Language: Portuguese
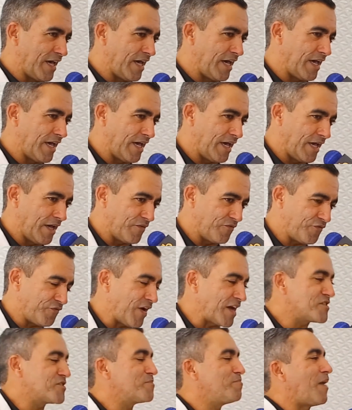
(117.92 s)
é,
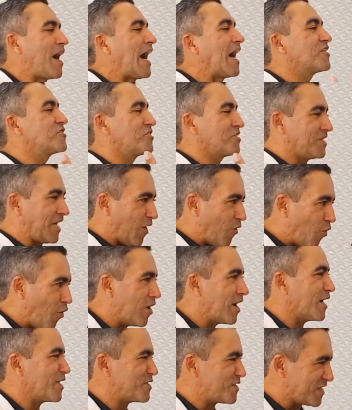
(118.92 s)
faz parte da
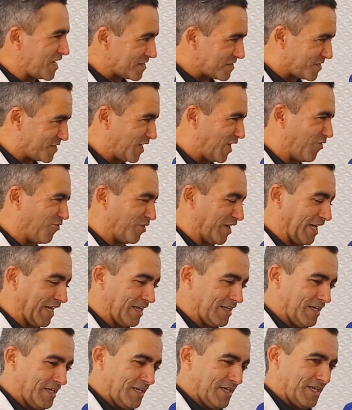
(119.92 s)
organização,
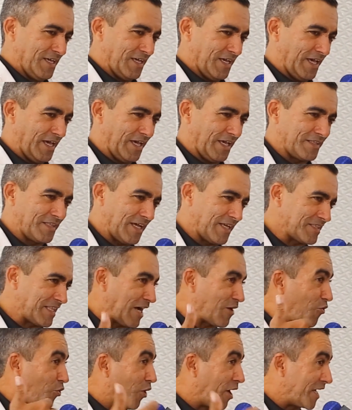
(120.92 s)
né? É, da,
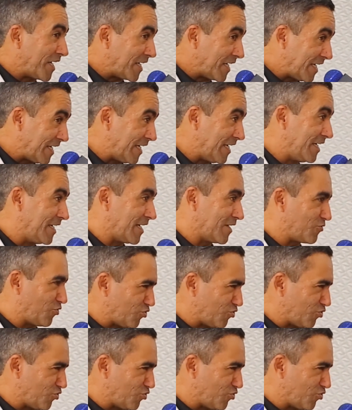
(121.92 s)
da, correria,